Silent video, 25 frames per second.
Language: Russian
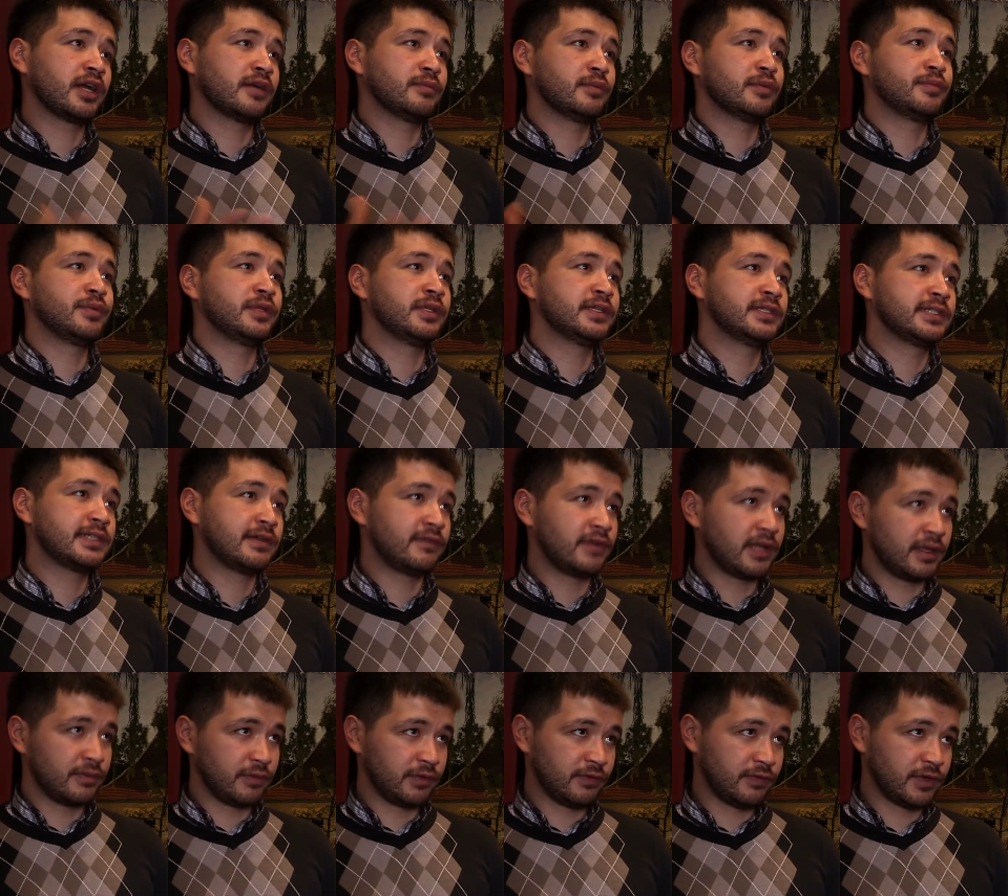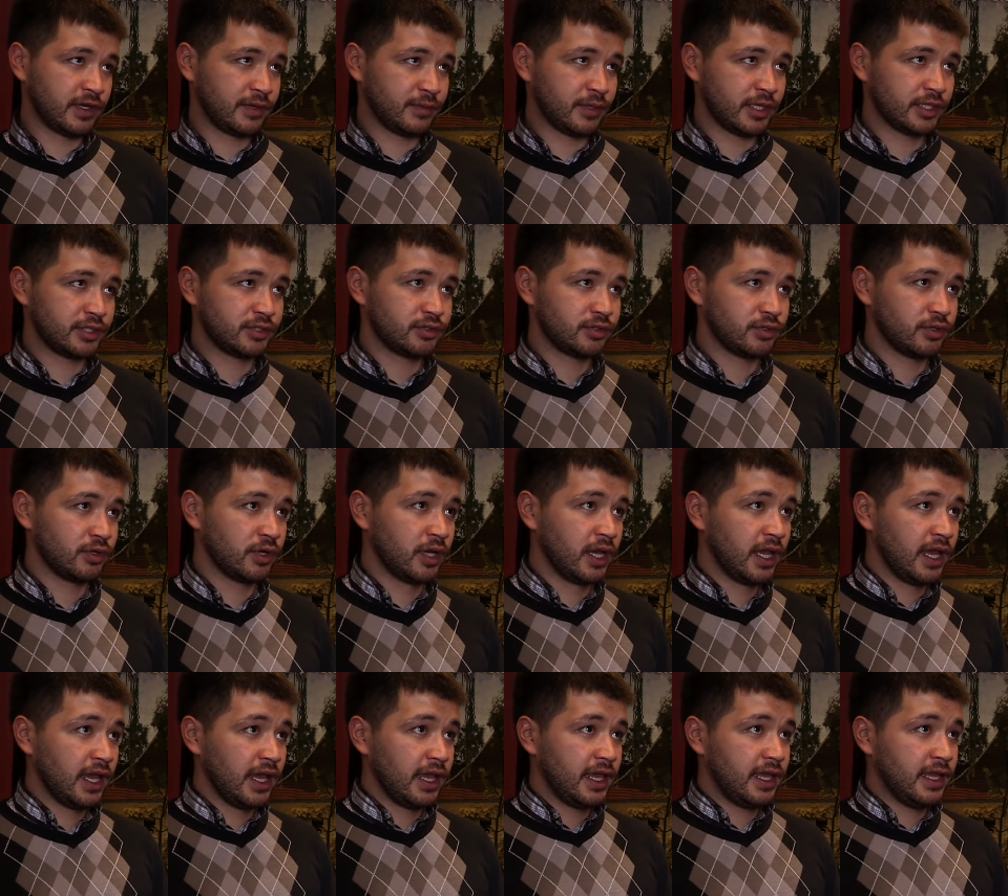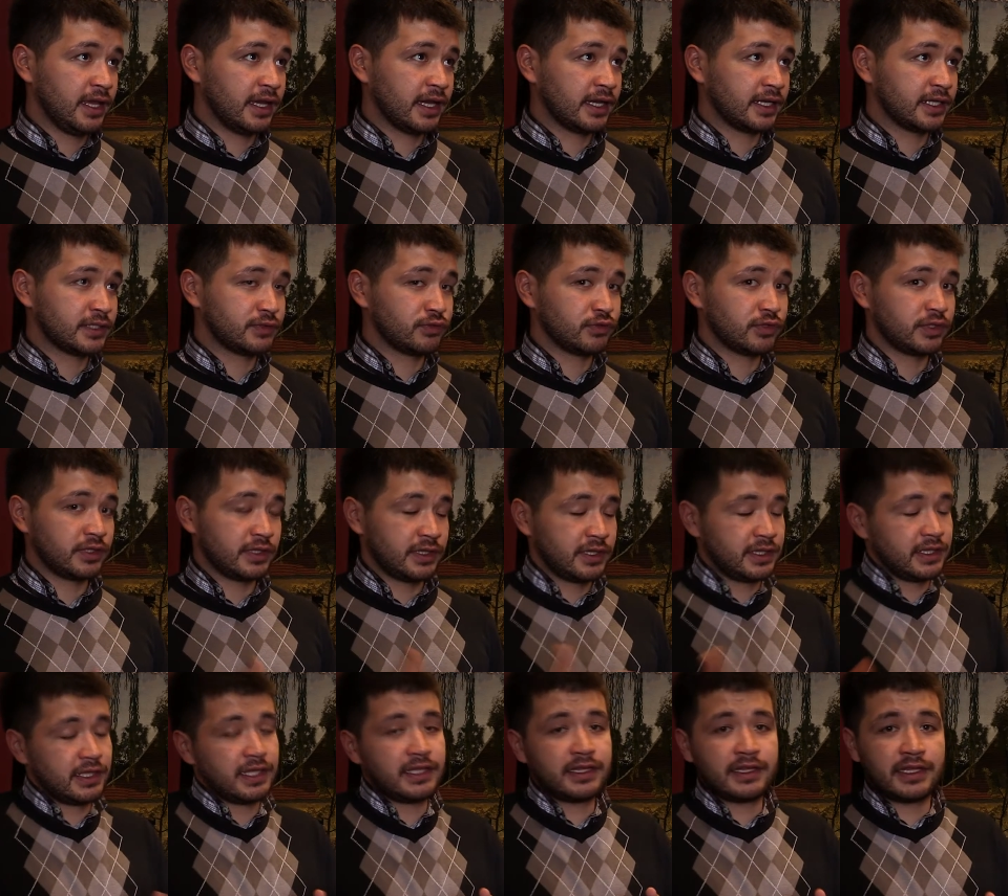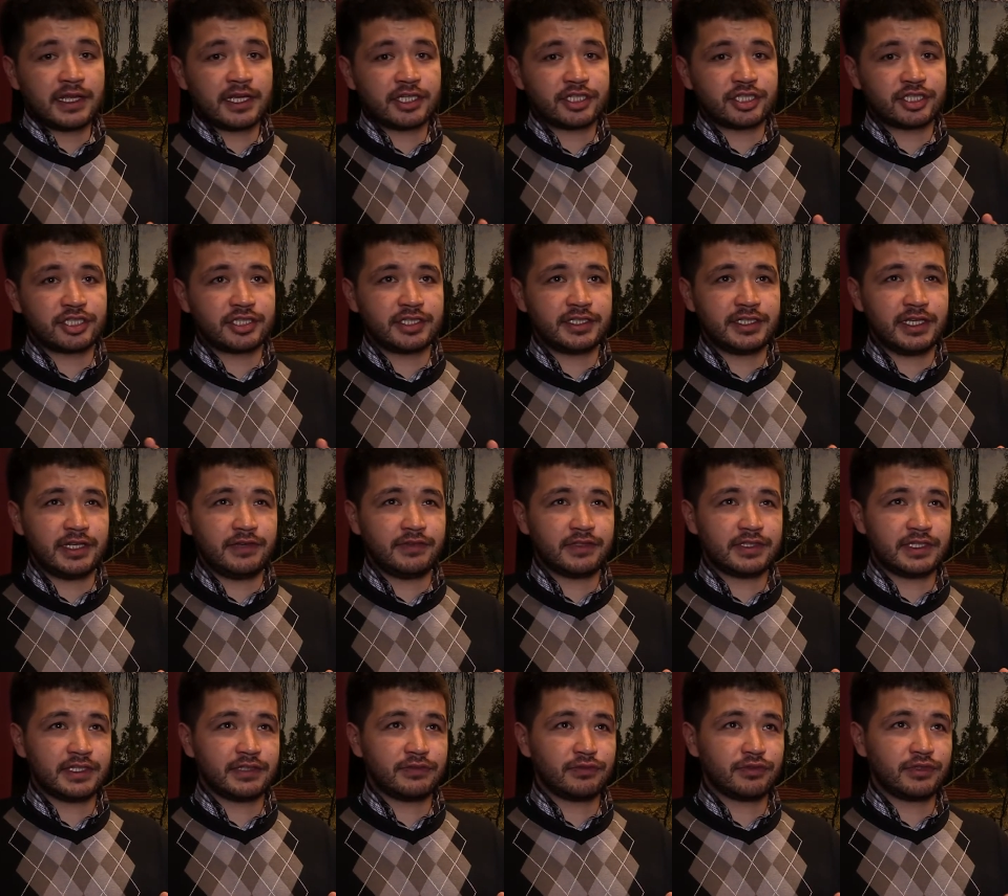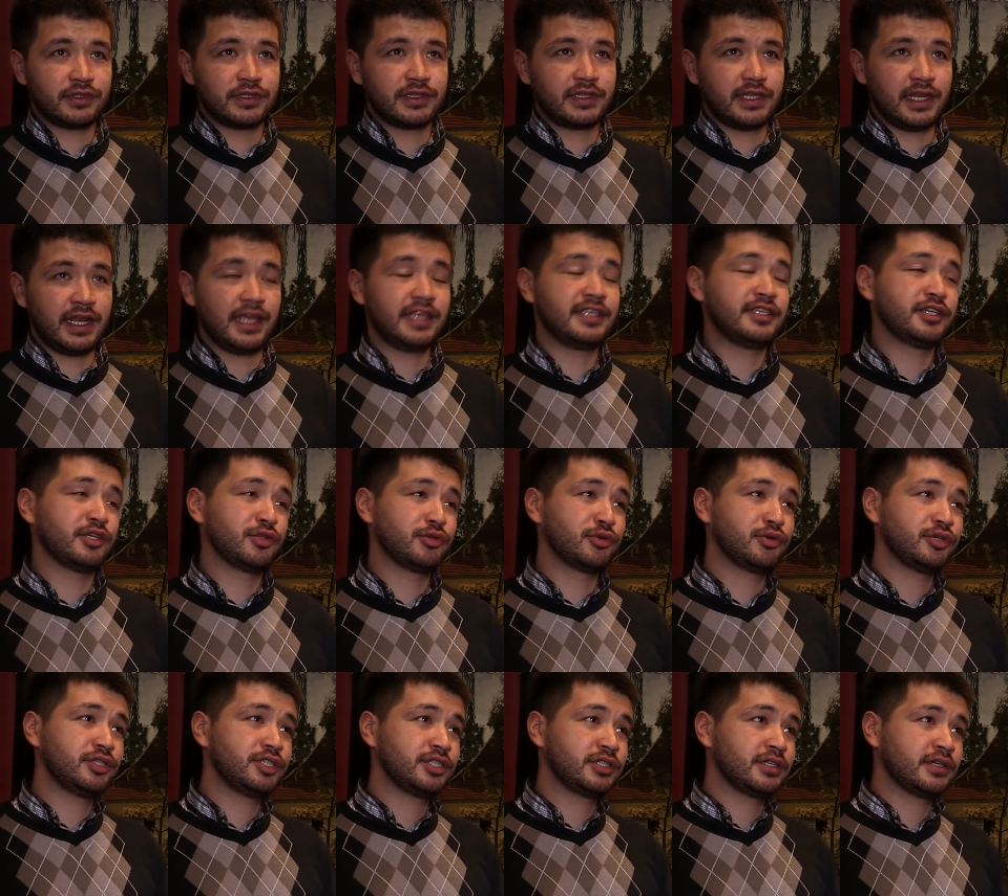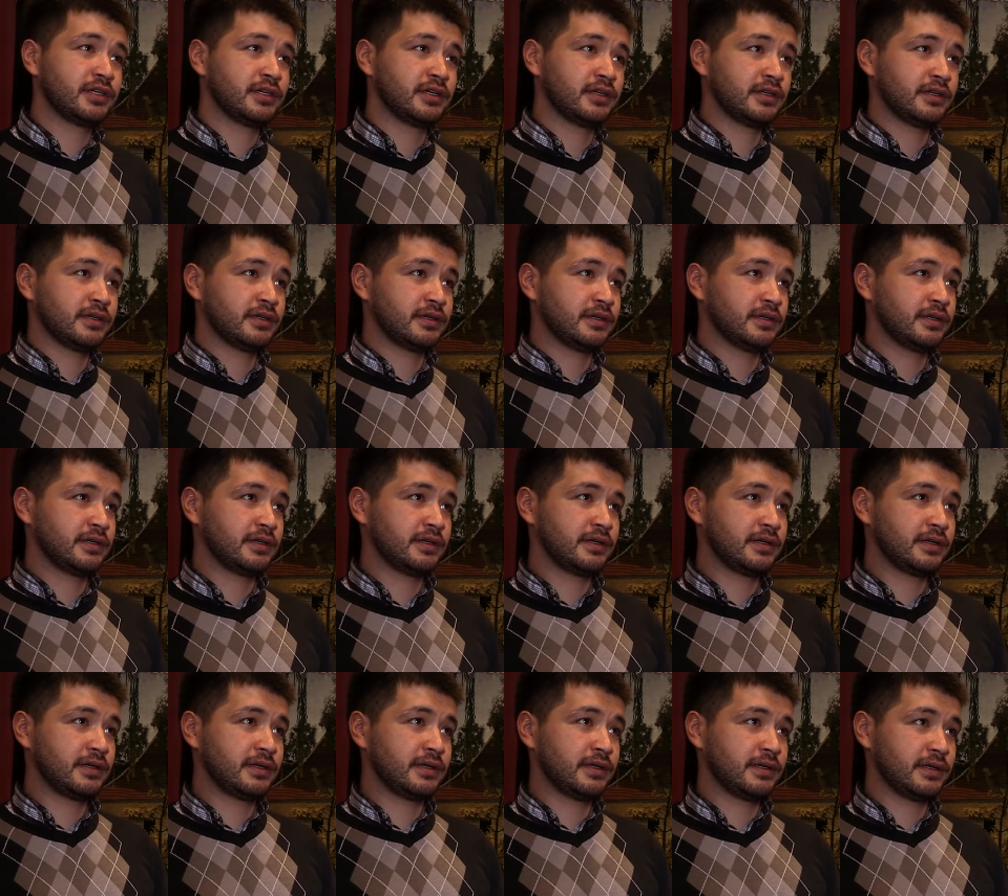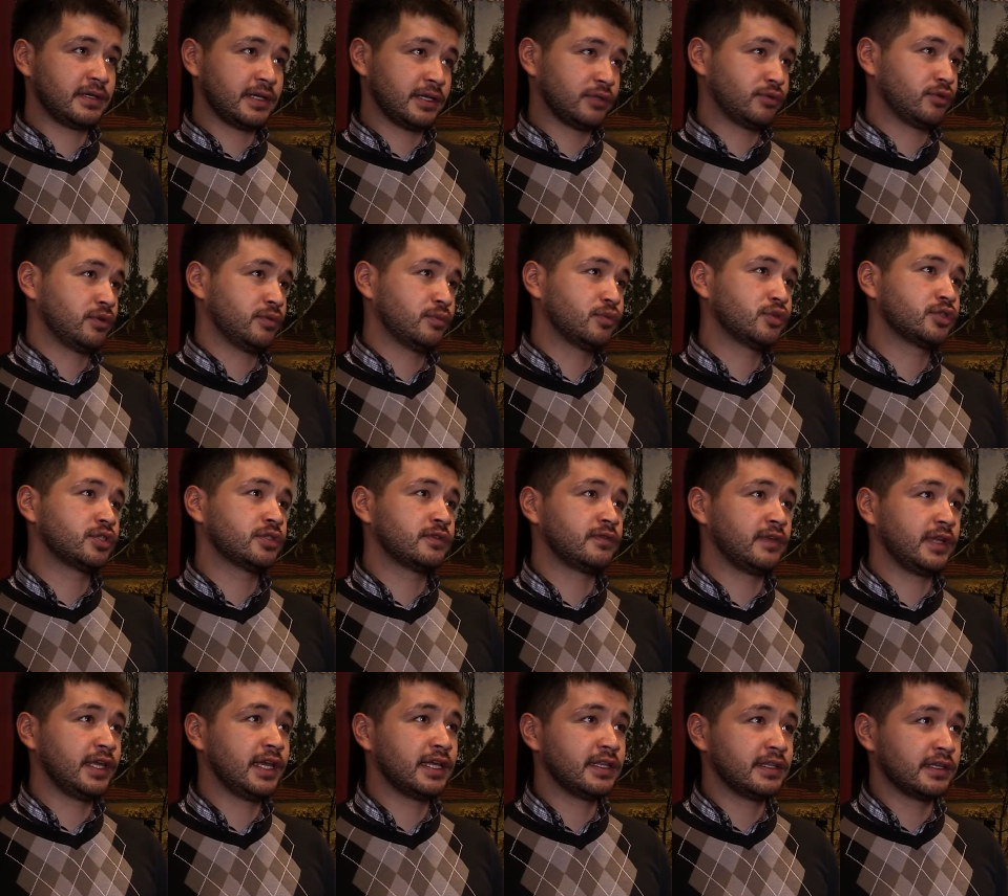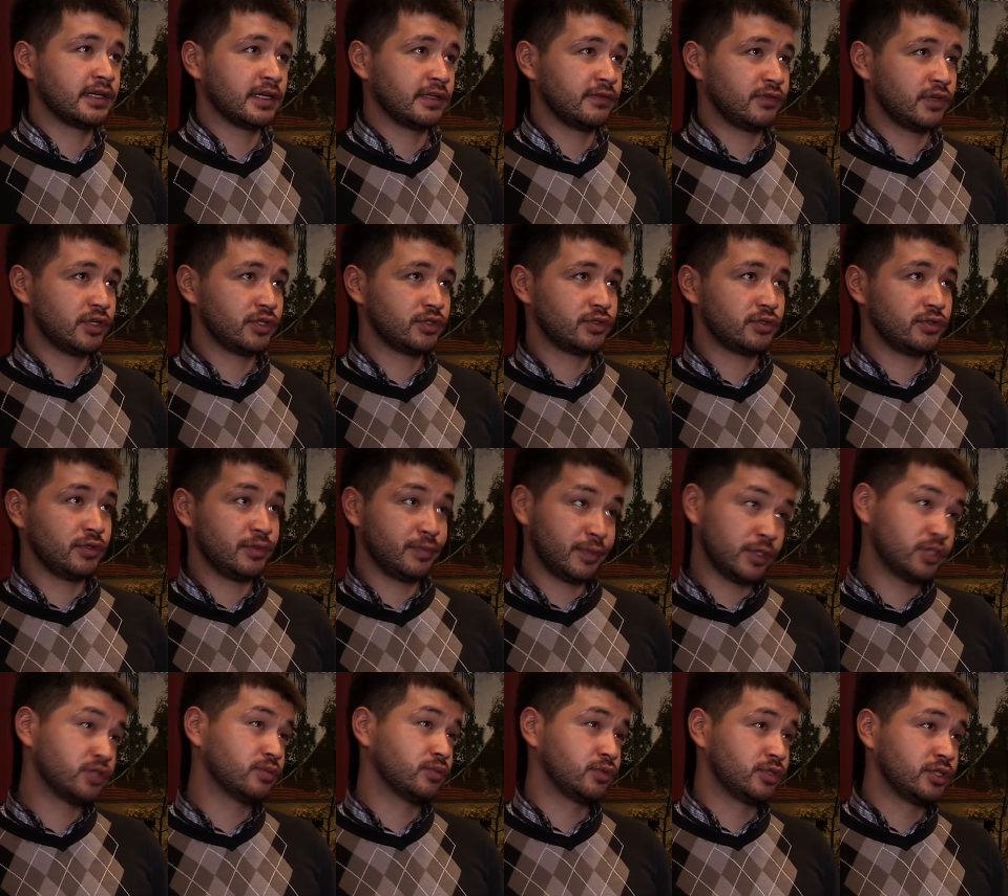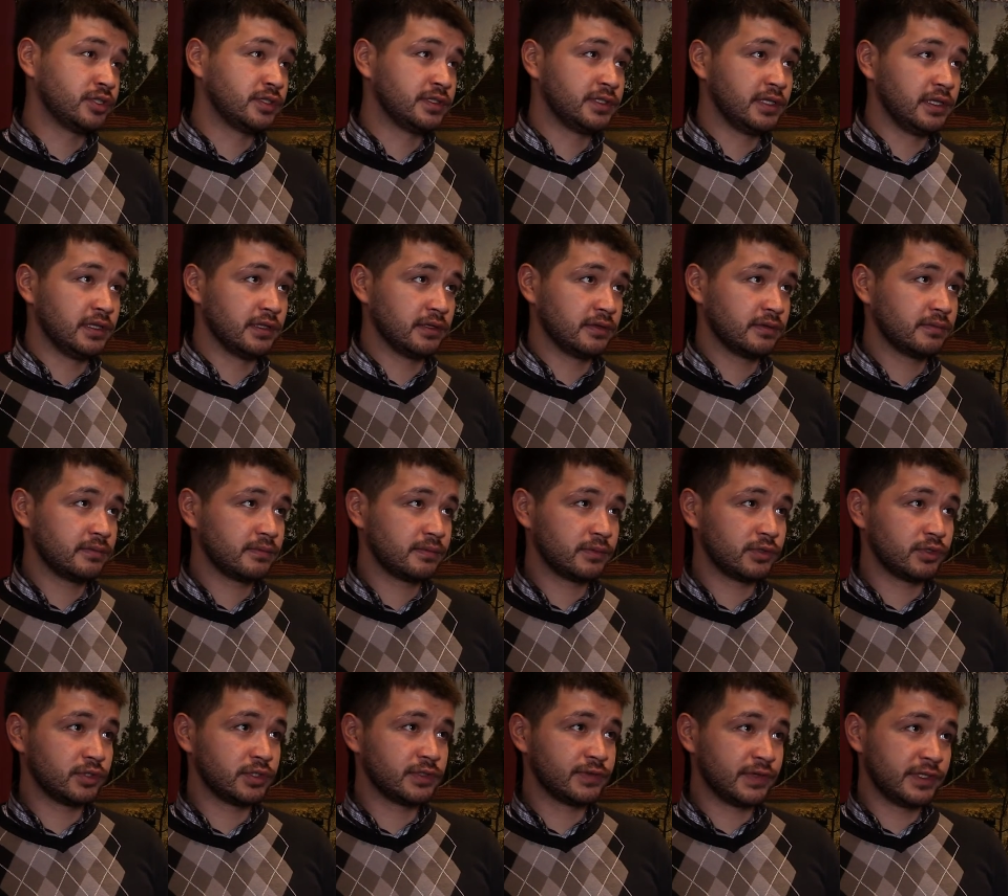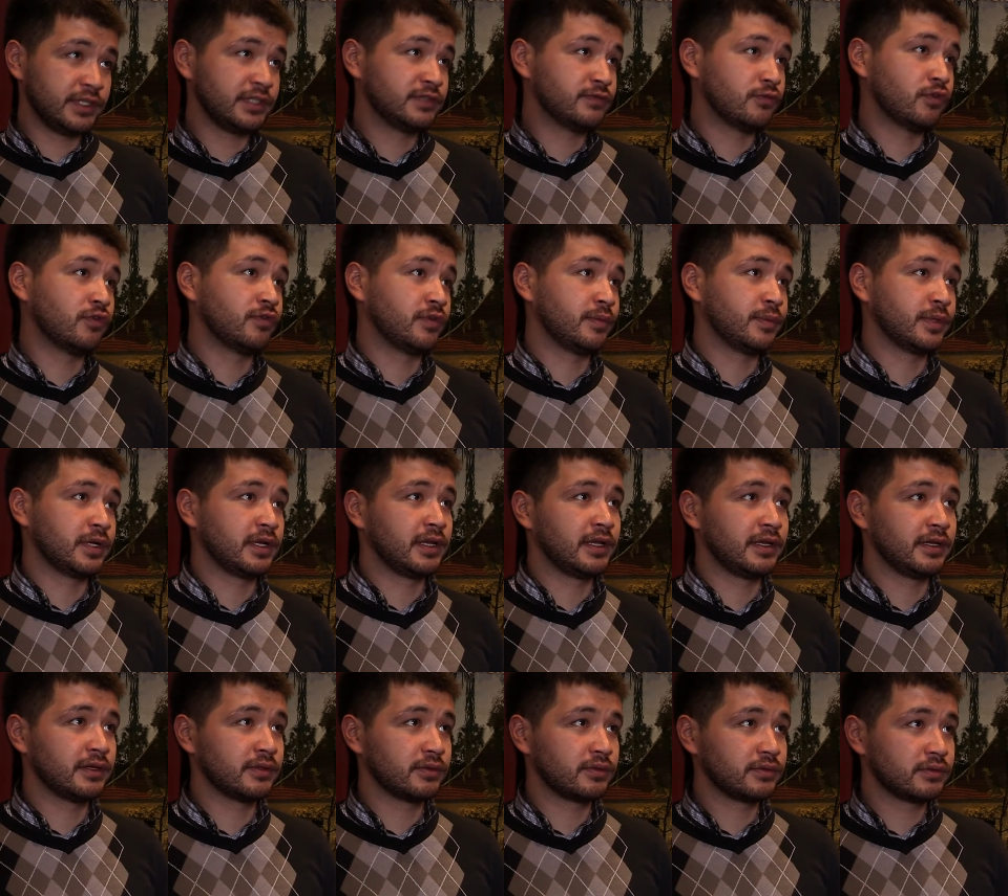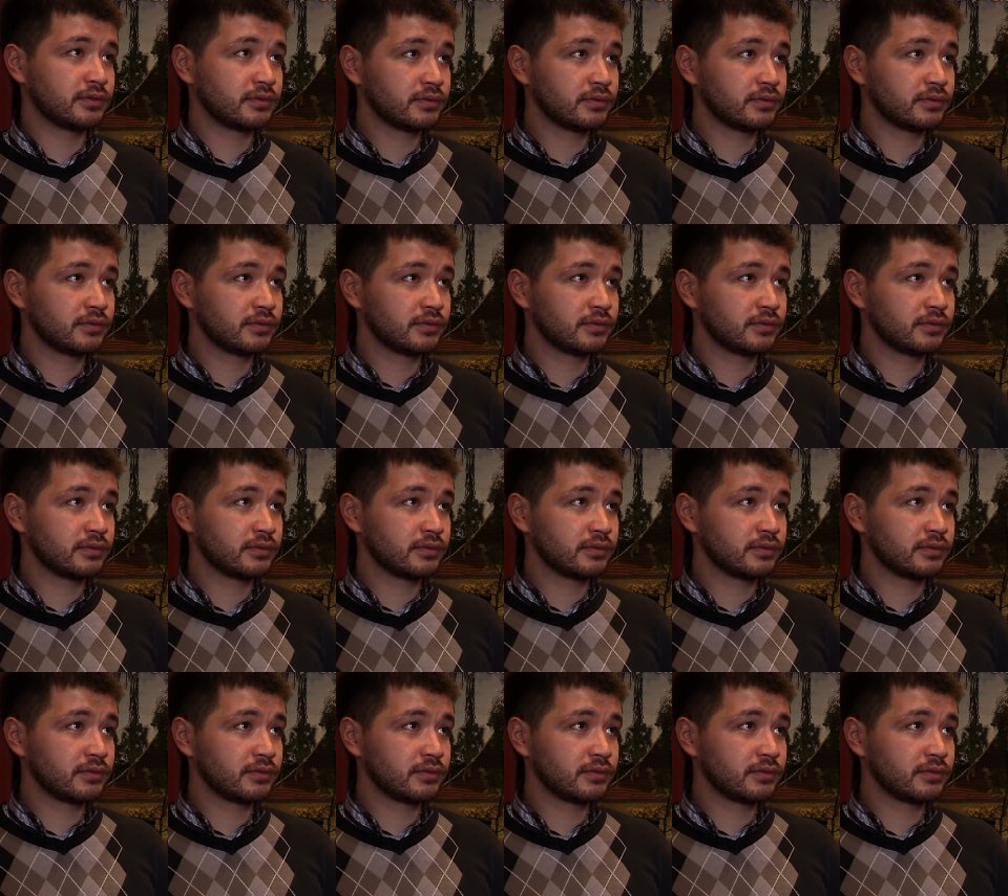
мы предоставляем информацию. И как раз вот наш сервис – это вот третья точка, которая может влиять на конверсию и причем очень сильно. То есть звонить вовремя клиенту